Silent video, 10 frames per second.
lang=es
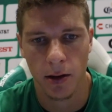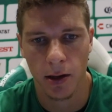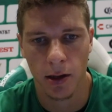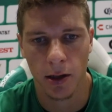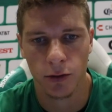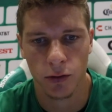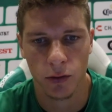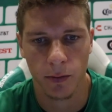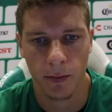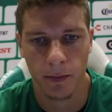eh,
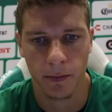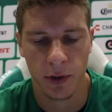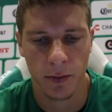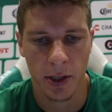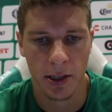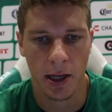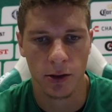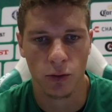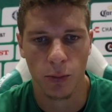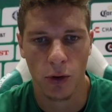mm, se me hace que
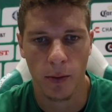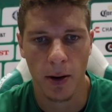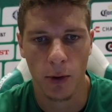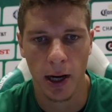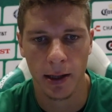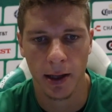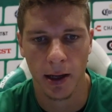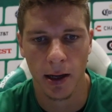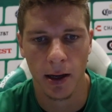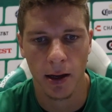es un poco más volante
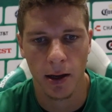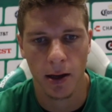que,